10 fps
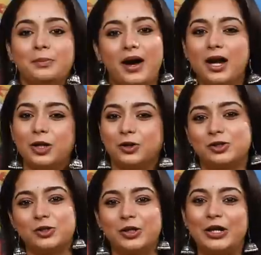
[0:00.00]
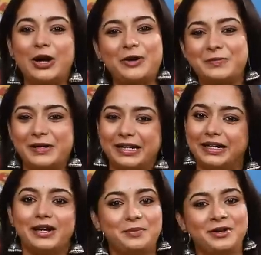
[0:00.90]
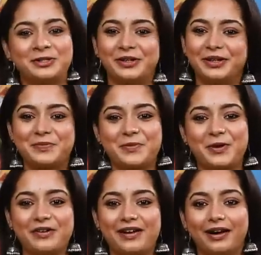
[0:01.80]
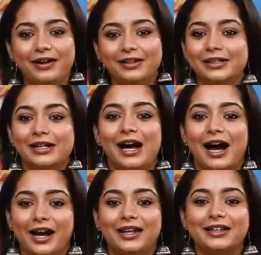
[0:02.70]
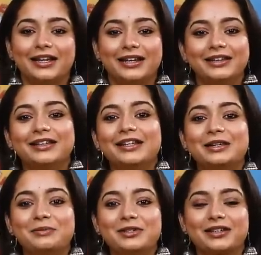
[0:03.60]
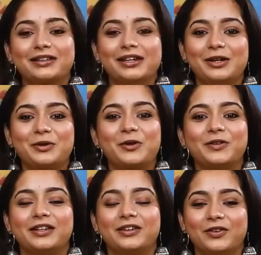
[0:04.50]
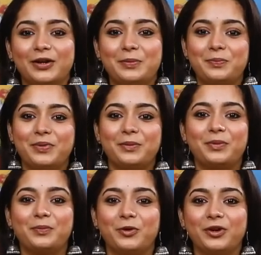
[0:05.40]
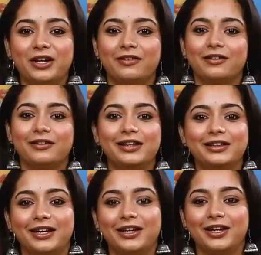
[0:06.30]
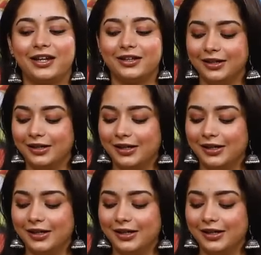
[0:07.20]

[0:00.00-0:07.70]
பால் கொதிச்ச உடனே ஆஃப் பண்ணிவிட அம்மா சொல்லிட்டு போயிடுவாங்க ஆனால் அது எந்த நிமிஷத்தில் கொதிக்கும் இப்போ இப்படி பொங்கி வரும்னே தெரியாது